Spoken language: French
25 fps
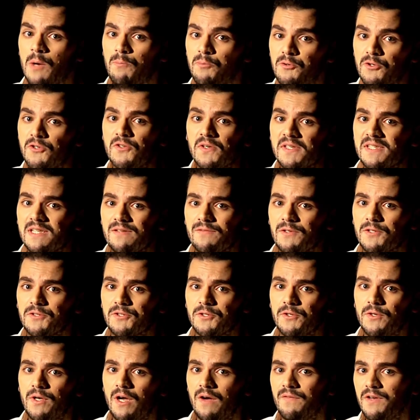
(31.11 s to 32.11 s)
plusieurs
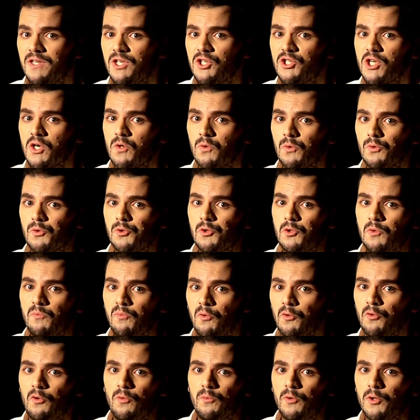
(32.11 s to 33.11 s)
inventeurs avaient déjà conçu
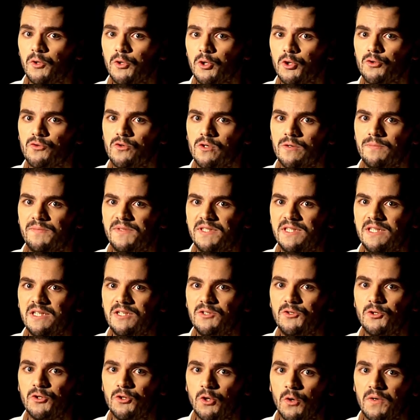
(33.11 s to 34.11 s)
bon nombre de jouets
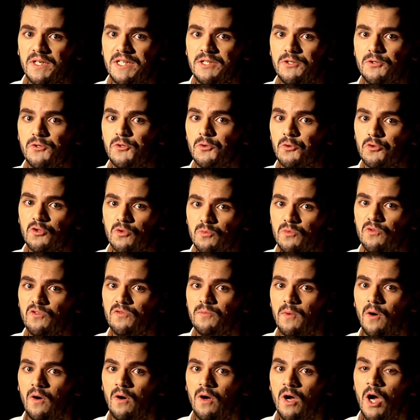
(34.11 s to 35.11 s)
optiques donnant l'illusion du
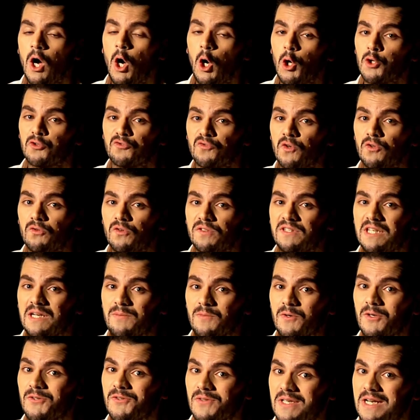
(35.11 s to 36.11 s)
mouvement, en jouant
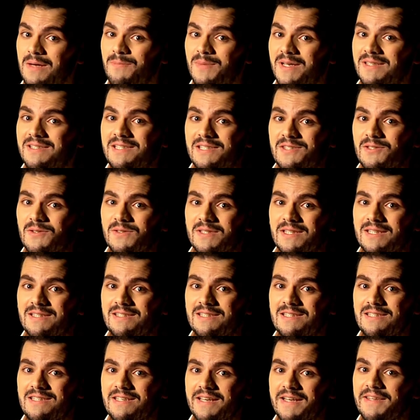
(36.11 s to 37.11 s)
notamment sur la persistance
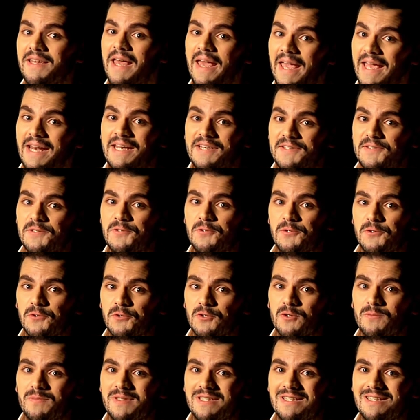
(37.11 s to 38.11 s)
rétinienne et les
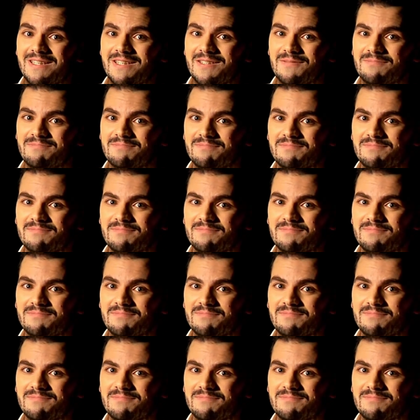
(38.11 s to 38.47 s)
illusions d'optique.